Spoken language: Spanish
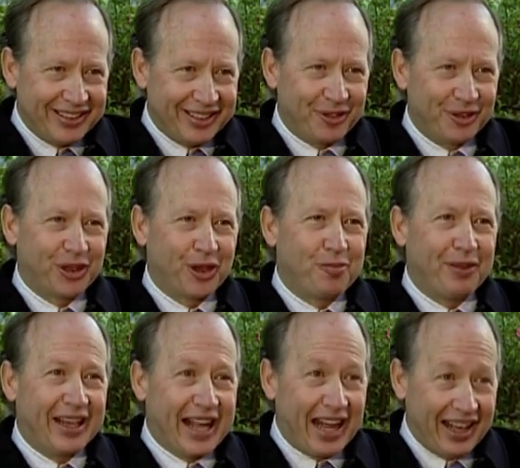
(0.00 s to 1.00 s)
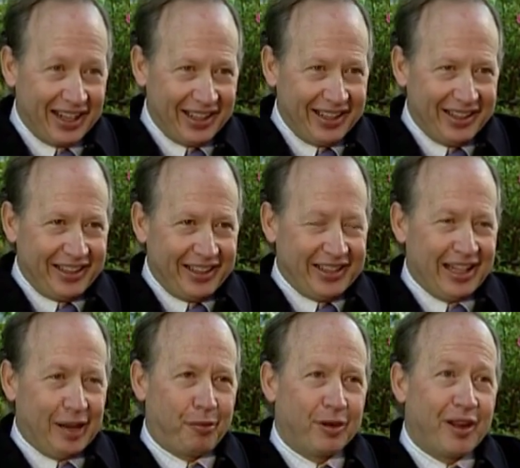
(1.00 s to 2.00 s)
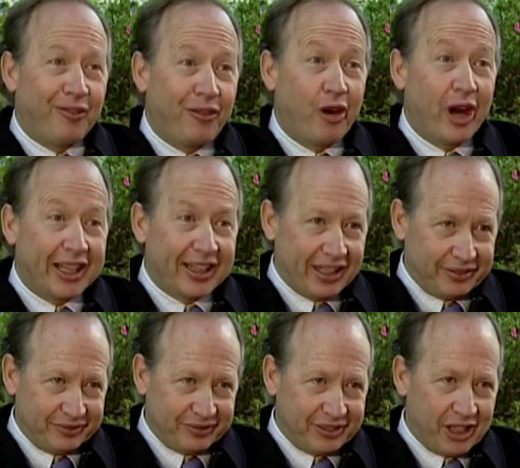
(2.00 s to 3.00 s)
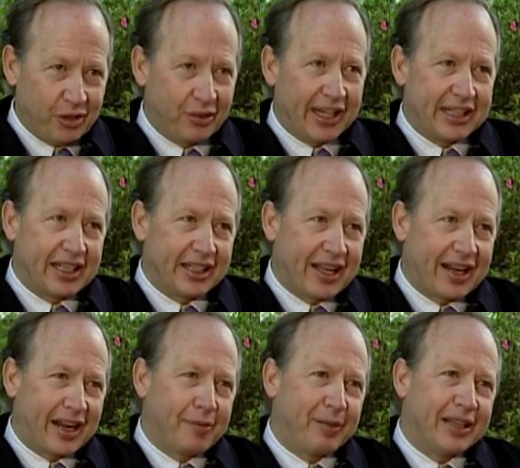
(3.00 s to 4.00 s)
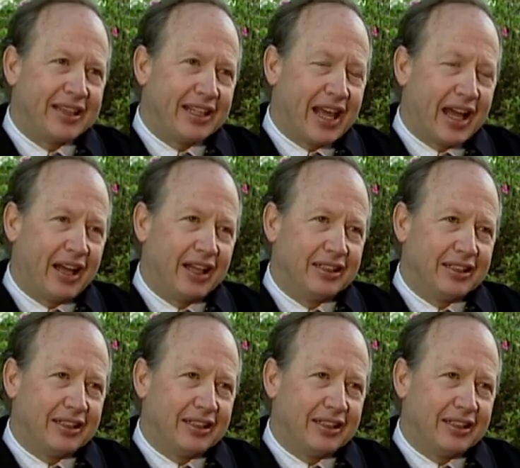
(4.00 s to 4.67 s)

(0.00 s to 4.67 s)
como tropical, y la ponían fuerte. Y era un cassette que repetía